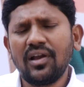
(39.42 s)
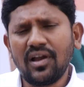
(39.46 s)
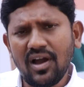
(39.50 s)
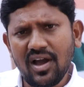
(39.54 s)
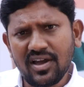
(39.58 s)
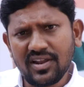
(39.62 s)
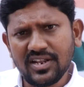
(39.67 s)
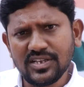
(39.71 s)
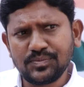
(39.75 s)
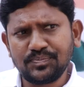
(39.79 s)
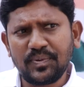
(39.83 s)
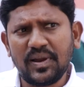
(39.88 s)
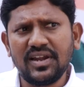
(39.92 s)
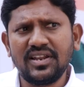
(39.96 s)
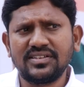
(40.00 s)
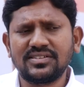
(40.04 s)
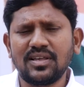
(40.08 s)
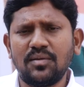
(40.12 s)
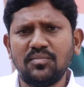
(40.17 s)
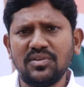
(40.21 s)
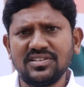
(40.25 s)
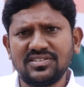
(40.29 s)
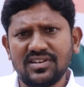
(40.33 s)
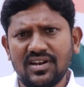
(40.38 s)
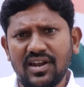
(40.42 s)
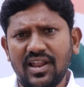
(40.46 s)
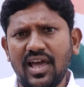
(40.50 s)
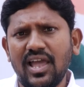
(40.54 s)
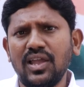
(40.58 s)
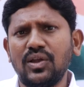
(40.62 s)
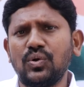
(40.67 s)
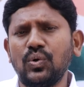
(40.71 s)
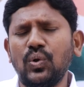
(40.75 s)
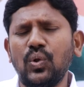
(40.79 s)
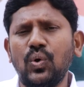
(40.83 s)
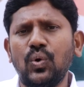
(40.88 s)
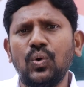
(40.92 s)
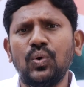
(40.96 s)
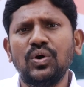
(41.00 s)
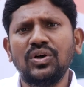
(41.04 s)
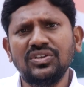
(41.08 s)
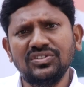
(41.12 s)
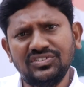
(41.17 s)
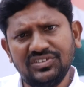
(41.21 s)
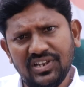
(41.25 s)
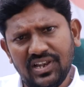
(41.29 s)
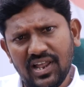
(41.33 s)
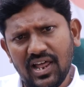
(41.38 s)
కాంగ్రెస్ పార్టీకి సంబంధించిన నాయకులు
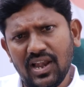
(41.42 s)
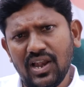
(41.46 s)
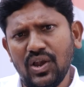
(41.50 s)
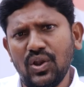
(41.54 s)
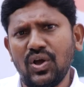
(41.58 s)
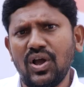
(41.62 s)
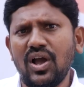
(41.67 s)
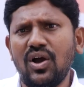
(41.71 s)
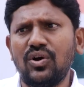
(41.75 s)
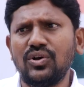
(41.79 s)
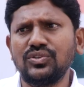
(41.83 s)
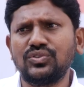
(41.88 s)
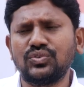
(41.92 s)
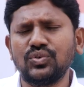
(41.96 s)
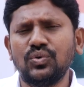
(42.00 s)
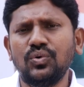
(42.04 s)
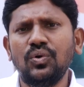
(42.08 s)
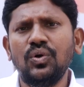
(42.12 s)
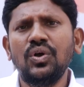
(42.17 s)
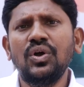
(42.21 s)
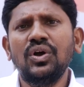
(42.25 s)
జిల్లాలలో కావచ్చు